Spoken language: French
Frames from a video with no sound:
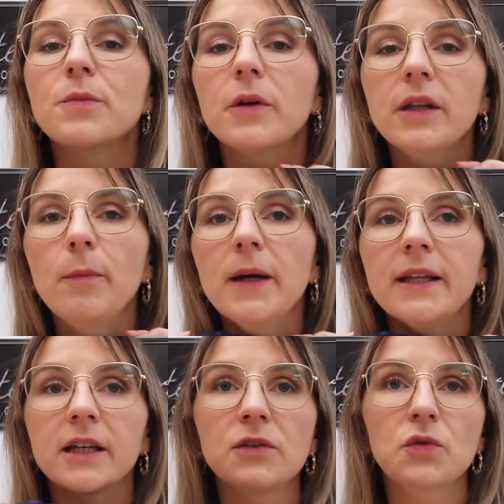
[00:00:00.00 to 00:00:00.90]
je prenais
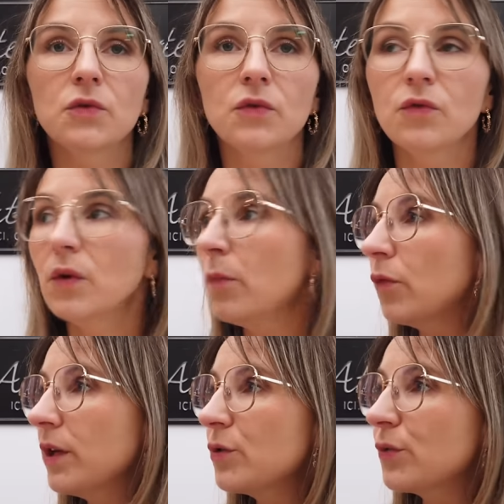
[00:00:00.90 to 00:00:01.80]
pas de risque, que ce soit
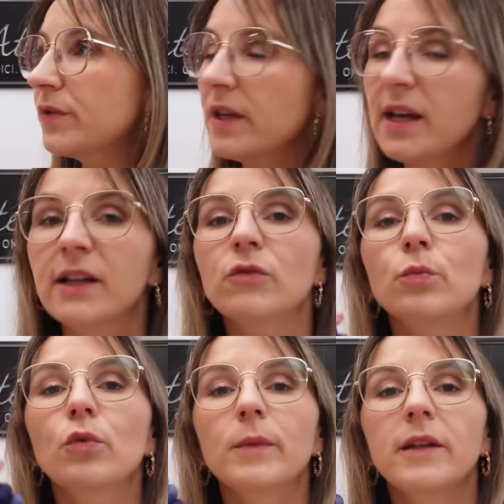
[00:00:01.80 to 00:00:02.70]
pour les chaussettes
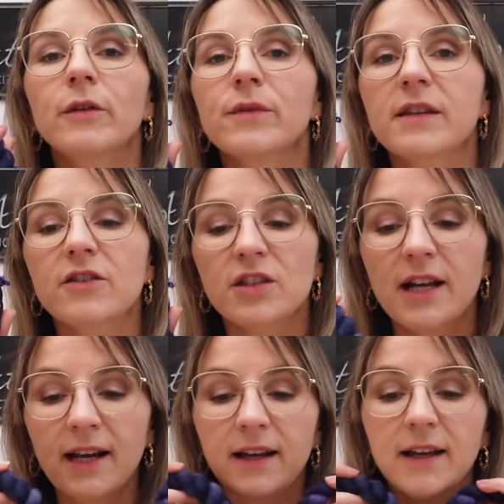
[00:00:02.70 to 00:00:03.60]
ou pour mettre dans un
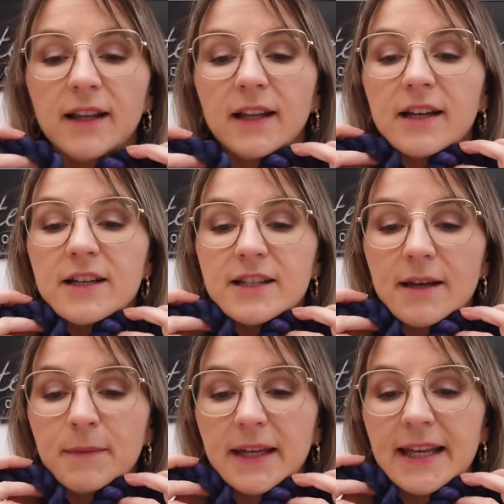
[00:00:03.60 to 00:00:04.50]
châle.
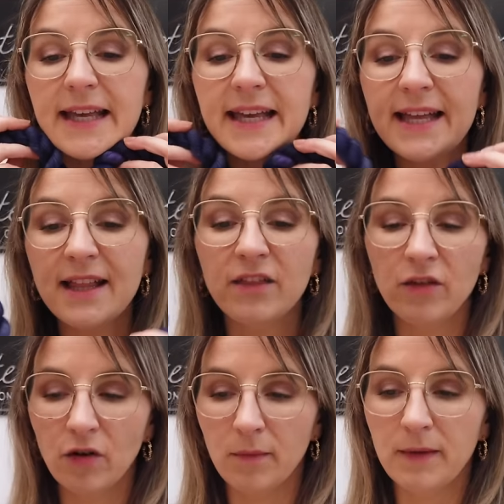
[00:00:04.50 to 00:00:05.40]
J'aime
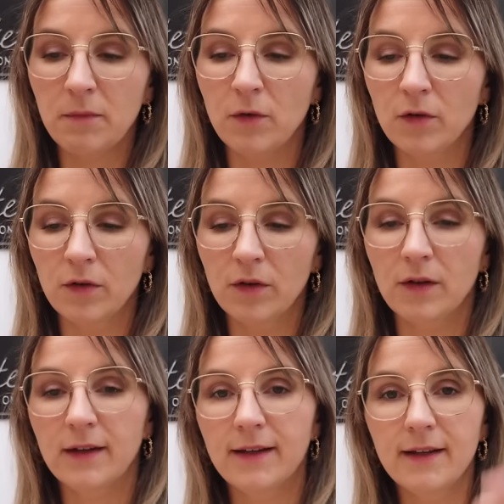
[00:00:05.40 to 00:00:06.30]
énormément.
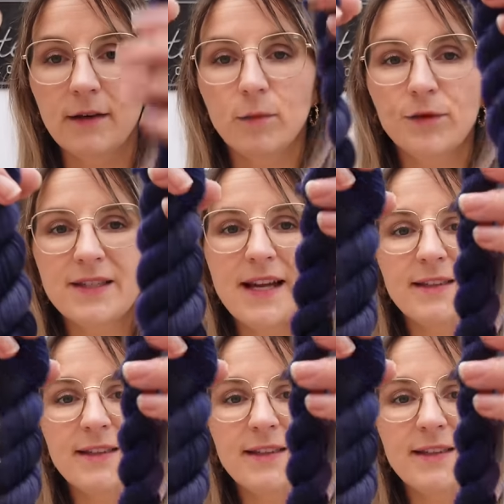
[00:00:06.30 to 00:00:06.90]
Bon, c'est